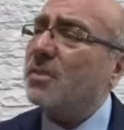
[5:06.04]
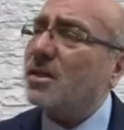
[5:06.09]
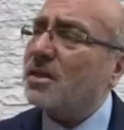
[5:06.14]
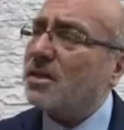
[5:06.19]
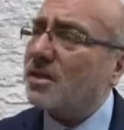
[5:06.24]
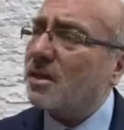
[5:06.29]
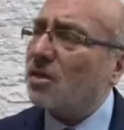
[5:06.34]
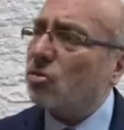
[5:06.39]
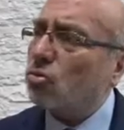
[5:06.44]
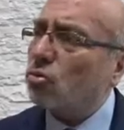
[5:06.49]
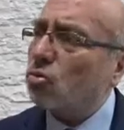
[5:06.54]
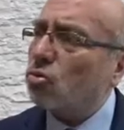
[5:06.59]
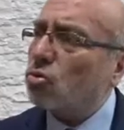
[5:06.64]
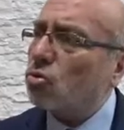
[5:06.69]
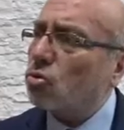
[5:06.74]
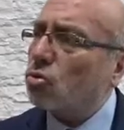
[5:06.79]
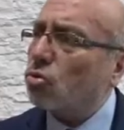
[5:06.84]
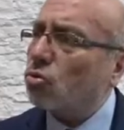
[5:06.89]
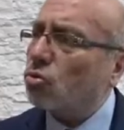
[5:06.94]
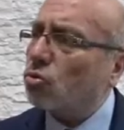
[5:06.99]
meslek
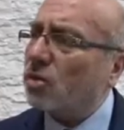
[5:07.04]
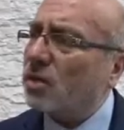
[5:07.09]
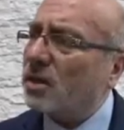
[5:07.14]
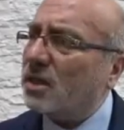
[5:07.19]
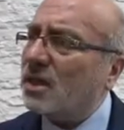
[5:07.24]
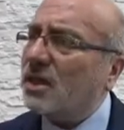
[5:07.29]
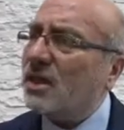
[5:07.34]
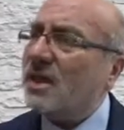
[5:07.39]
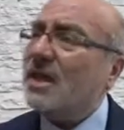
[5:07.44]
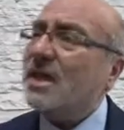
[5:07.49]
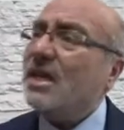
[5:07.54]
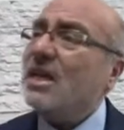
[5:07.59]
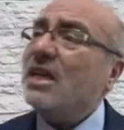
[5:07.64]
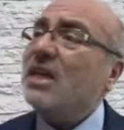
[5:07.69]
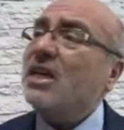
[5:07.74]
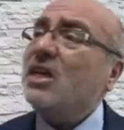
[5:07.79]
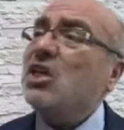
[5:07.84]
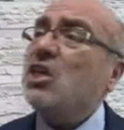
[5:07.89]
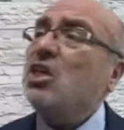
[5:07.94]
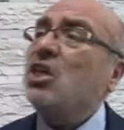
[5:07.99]
yüksek okulları
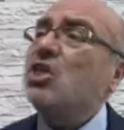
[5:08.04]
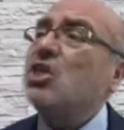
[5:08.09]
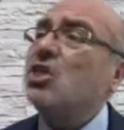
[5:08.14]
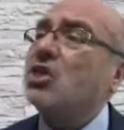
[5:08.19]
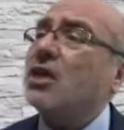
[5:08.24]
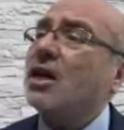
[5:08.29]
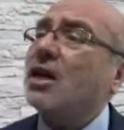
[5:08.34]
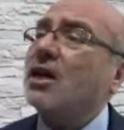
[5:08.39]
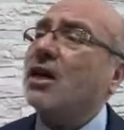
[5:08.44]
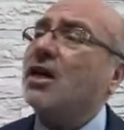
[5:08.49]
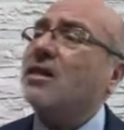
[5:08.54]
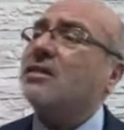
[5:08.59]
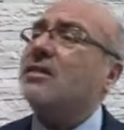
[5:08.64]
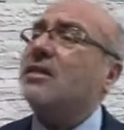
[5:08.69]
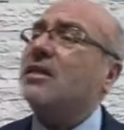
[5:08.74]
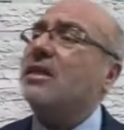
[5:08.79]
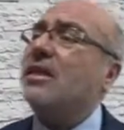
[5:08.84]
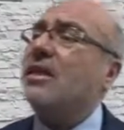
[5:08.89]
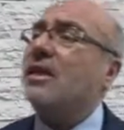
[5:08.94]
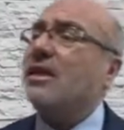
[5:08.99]
iş
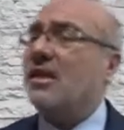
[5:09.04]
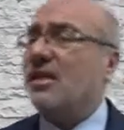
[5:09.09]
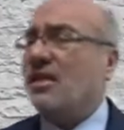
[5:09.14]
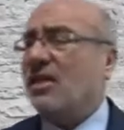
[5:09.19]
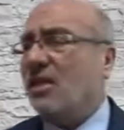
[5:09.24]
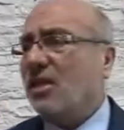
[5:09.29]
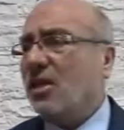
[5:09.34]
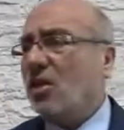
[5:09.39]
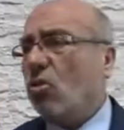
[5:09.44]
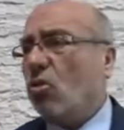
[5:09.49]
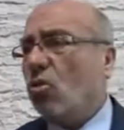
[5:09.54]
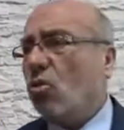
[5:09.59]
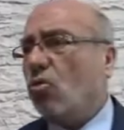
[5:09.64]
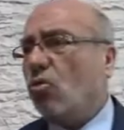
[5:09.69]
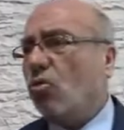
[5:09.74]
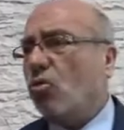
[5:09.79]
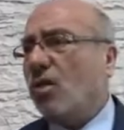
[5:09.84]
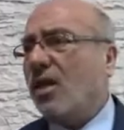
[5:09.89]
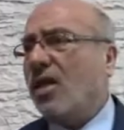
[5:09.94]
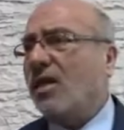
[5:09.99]
garantili
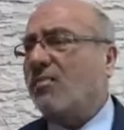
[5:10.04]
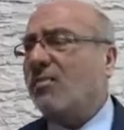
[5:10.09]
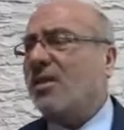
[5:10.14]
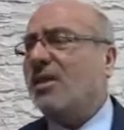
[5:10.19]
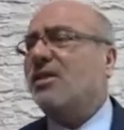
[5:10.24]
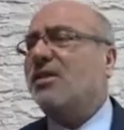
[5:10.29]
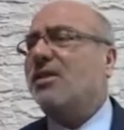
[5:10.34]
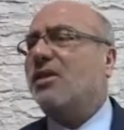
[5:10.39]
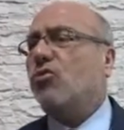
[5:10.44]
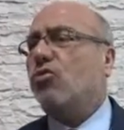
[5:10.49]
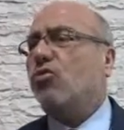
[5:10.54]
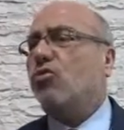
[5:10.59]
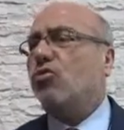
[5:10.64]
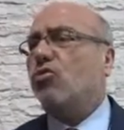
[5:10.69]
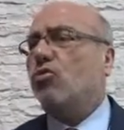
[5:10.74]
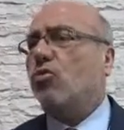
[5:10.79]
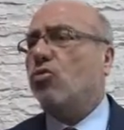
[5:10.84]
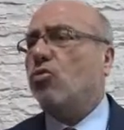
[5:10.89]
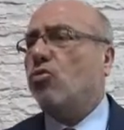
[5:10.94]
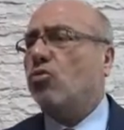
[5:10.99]
okullar, meslek
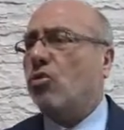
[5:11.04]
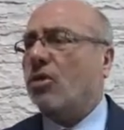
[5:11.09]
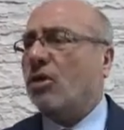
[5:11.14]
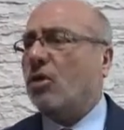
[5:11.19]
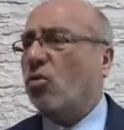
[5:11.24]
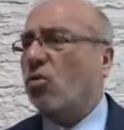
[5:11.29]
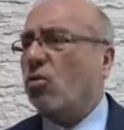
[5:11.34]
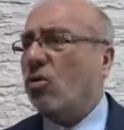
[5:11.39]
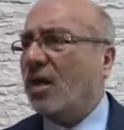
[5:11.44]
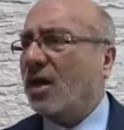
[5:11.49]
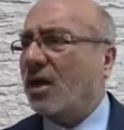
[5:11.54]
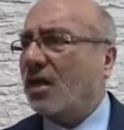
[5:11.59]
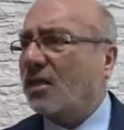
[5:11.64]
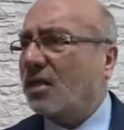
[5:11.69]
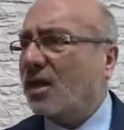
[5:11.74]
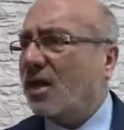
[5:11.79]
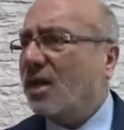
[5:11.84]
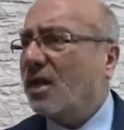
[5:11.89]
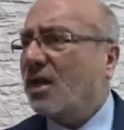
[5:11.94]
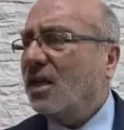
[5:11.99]
yüksek okulları
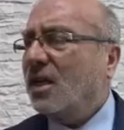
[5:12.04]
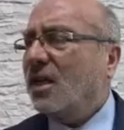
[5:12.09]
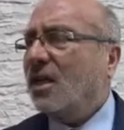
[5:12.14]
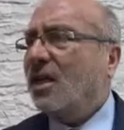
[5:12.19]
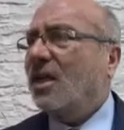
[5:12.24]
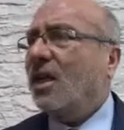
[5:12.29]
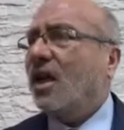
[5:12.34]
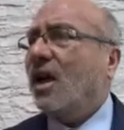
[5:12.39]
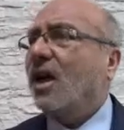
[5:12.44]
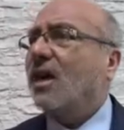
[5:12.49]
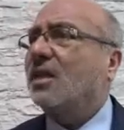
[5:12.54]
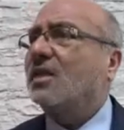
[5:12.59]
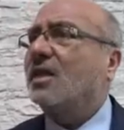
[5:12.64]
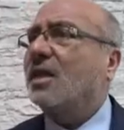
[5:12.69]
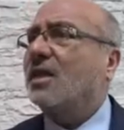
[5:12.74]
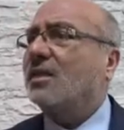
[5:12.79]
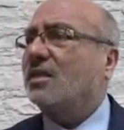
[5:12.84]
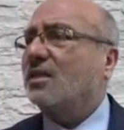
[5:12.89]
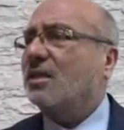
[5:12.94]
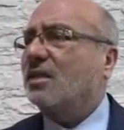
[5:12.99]
olarak da
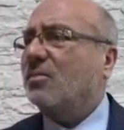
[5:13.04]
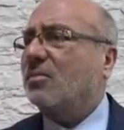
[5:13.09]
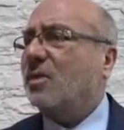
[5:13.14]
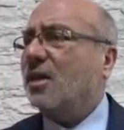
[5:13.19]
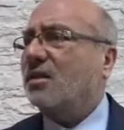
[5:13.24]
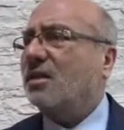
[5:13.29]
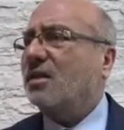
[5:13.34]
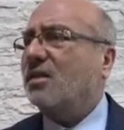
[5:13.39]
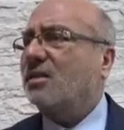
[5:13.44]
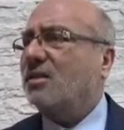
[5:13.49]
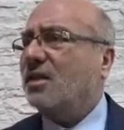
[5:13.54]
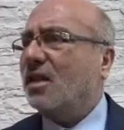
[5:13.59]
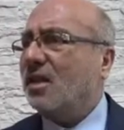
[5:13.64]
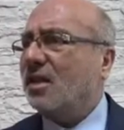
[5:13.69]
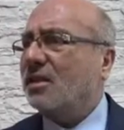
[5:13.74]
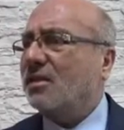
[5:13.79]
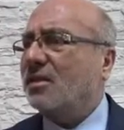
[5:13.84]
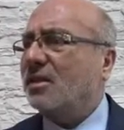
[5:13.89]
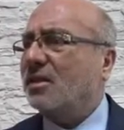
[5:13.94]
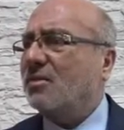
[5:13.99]
adlandırılmakta,
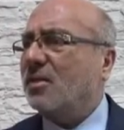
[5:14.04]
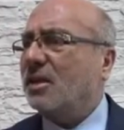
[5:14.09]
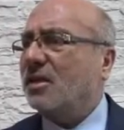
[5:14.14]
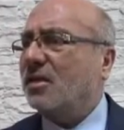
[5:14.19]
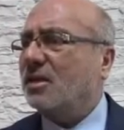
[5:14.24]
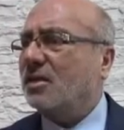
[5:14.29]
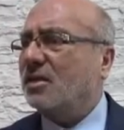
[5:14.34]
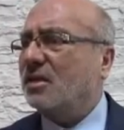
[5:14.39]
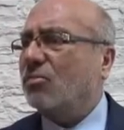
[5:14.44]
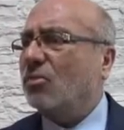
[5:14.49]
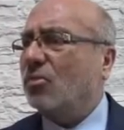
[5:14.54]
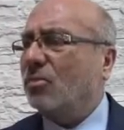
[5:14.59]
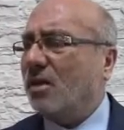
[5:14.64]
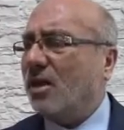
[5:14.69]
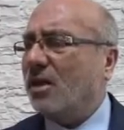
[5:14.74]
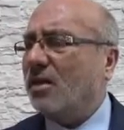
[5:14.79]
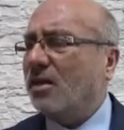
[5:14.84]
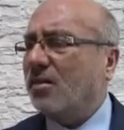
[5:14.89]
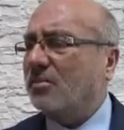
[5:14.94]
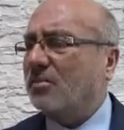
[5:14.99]
nitelendirilmektedir. Bu
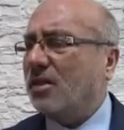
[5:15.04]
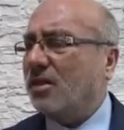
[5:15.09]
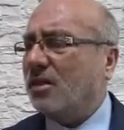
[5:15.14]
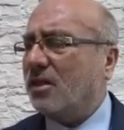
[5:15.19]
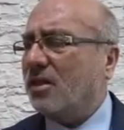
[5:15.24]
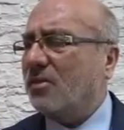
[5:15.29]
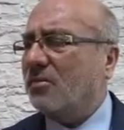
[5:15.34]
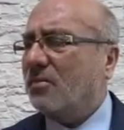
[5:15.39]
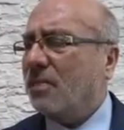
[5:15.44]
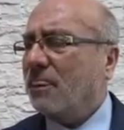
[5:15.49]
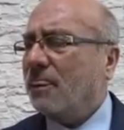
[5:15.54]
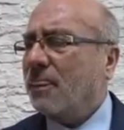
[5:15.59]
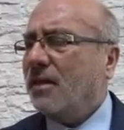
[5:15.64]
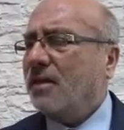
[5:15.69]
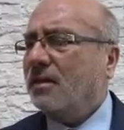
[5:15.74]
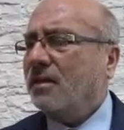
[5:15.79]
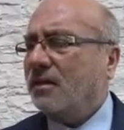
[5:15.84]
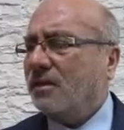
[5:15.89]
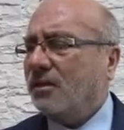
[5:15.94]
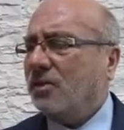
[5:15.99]
bağlamda da
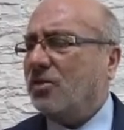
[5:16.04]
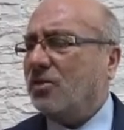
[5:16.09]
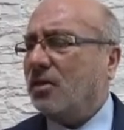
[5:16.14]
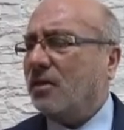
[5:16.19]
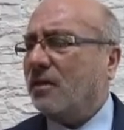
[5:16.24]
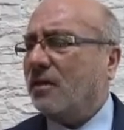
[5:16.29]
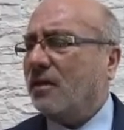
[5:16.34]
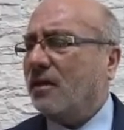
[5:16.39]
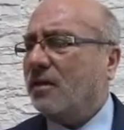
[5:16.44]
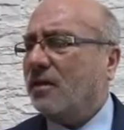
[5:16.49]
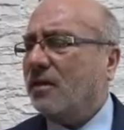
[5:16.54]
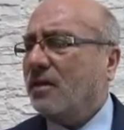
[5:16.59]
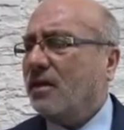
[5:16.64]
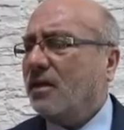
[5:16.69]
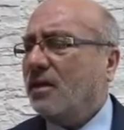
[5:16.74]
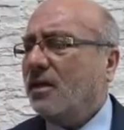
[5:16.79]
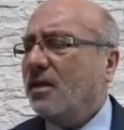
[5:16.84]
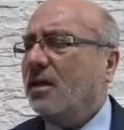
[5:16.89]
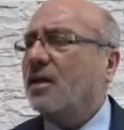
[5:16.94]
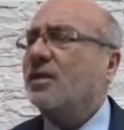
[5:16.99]
inşallah
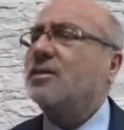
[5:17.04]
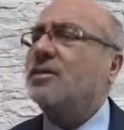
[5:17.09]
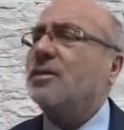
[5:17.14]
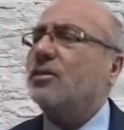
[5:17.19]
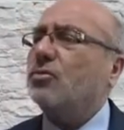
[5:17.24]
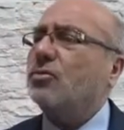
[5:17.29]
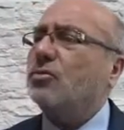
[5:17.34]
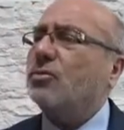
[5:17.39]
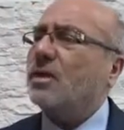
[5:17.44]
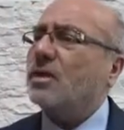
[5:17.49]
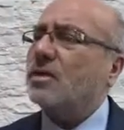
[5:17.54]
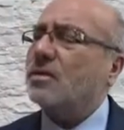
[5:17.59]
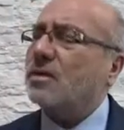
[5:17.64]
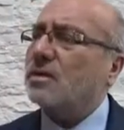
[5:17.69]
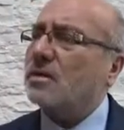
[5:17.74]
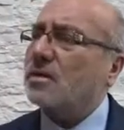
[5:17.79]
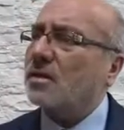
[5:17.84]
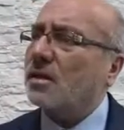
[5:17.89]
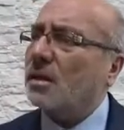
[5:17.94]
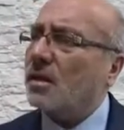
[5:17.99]
Kayseri
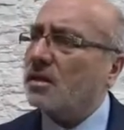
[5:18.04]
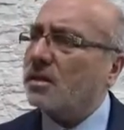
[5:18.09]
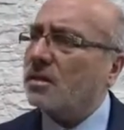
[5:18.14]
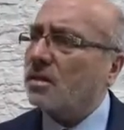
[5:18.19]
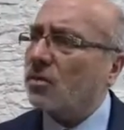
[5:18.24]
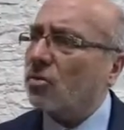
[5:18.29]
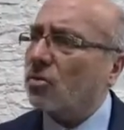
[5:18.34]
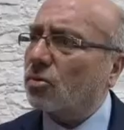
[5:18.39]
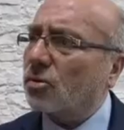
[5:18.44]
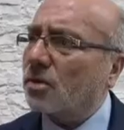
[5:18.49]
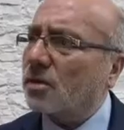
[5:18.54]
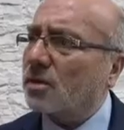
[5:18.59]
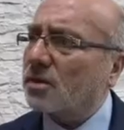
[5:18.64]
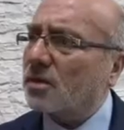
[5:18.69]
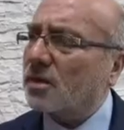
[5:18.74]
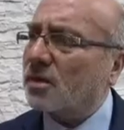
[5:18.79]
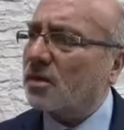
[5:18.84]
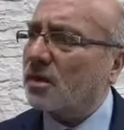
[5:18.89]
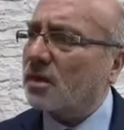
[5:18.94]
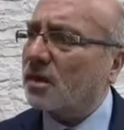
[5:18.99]
Üniversitesi, Kayseri
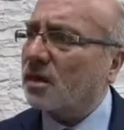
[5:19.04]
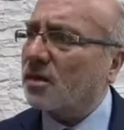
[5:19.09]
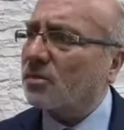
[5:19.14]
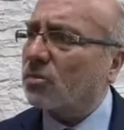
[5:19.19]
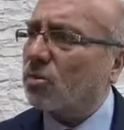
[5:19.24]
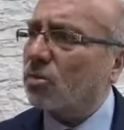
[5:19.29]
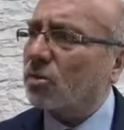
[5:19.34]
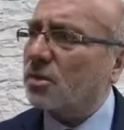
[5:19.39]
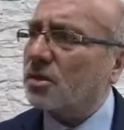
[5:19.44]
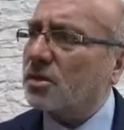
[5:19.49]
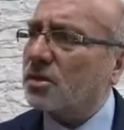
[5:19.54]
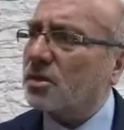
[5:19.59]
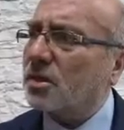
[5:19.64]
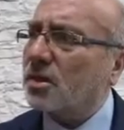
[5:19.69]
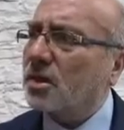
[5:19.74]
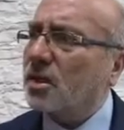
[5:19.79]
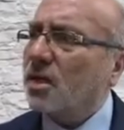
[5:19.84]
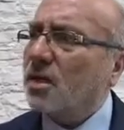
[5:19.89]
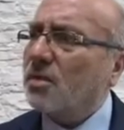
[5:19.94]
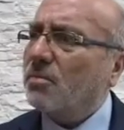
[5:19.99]
Organize Sanayi
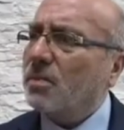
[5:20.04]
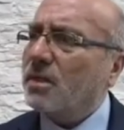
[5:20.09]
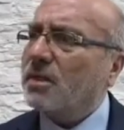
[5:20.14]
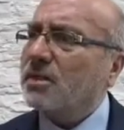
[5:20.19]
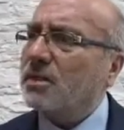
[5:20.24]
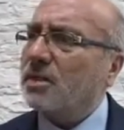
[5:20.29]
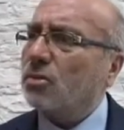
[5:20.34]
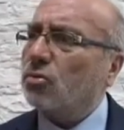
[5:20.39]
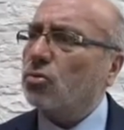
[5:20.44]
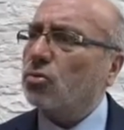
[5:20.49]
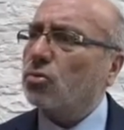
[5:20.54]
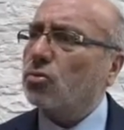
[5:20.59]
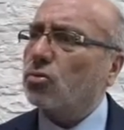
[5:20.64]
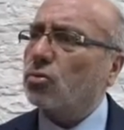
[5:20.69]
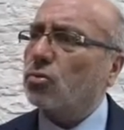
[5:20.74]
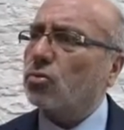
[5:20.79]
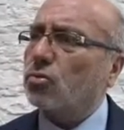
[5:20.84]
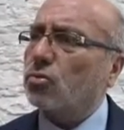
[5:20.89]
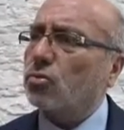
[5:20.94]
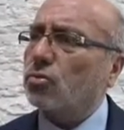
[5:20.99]
Bölgesi Meslek
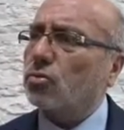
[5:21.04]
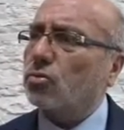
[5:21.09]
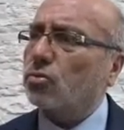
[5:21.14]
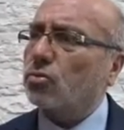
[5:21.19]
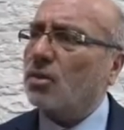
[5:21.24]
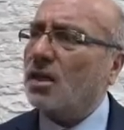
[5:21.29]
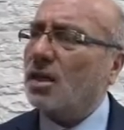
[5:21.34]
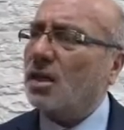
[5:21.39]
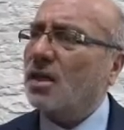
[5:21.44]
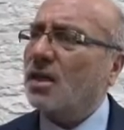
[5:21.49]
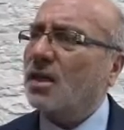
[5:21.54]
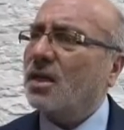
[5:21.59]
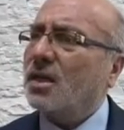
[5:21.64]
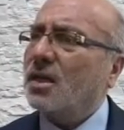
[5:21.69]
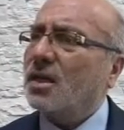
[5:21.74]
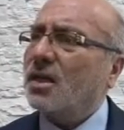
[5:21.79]
Yüksek Okulumuzda